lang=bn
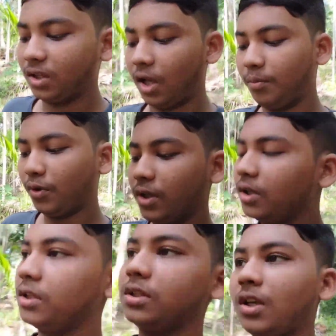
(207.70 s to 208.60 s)
তারপরে
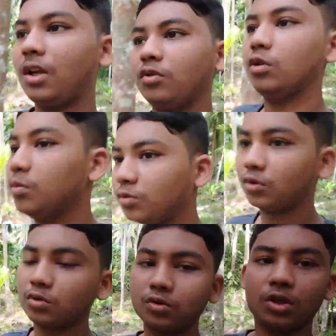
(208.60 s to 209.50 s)
স্নান করে পুজো
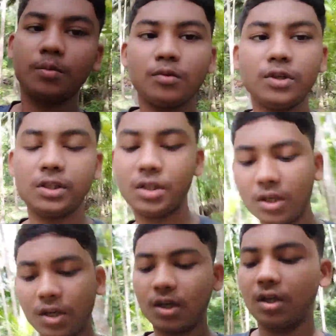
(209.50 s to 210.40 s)
টুজো দেবো এসে
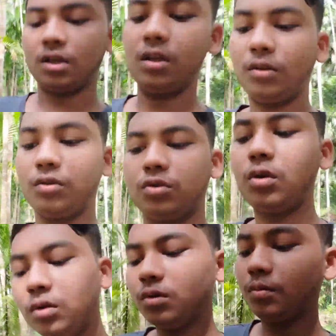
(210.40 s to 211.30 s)
তো
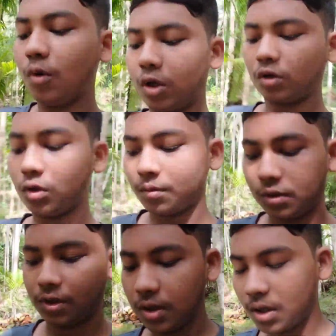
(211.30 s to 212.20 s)
চলো পরে কথা
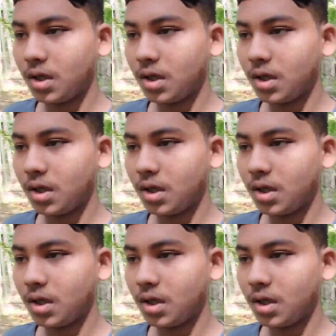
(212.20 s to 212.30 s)
বলছি